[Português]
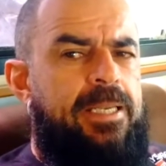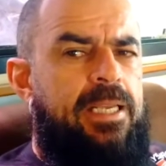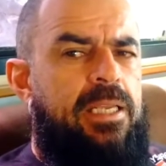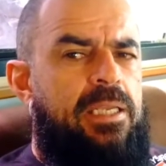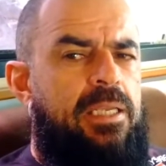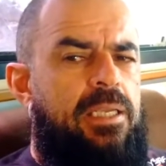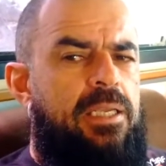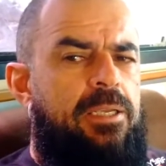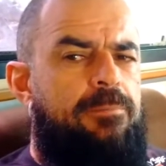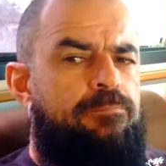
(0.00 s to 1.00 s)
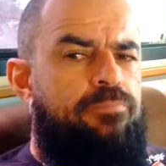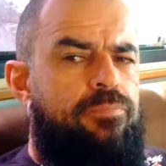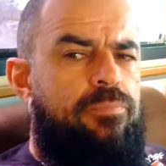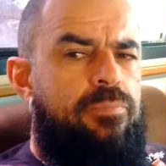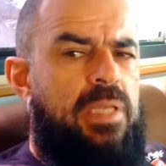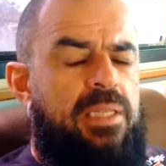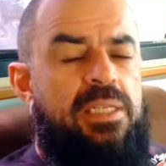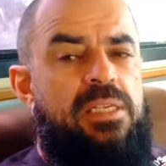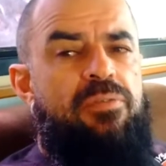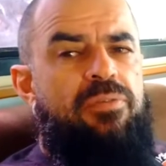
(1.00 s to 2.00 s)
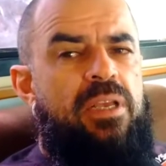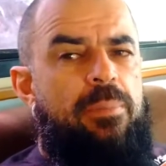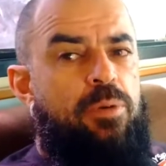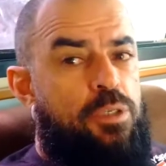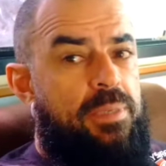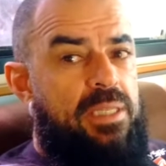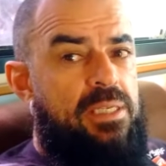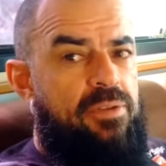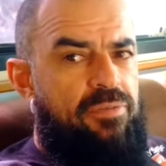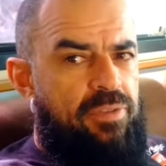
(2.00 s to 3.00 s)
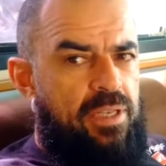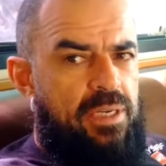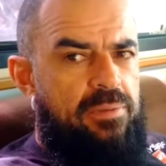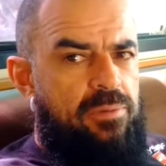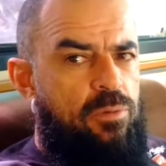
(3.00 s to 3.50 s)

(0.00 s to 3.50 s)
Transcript: é que na terça-feira, próxima terça-feira,